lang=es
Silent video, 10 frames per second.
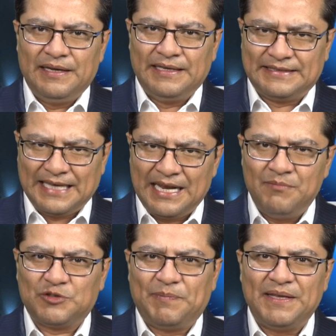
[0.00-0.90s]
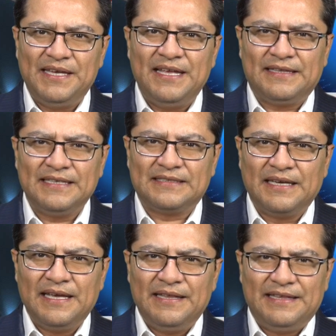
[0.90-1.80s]
estaremos pendientes
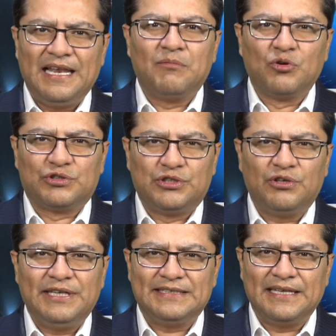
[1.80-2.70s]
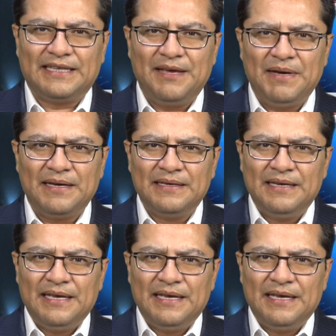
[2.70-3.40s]
de la evolución de este tema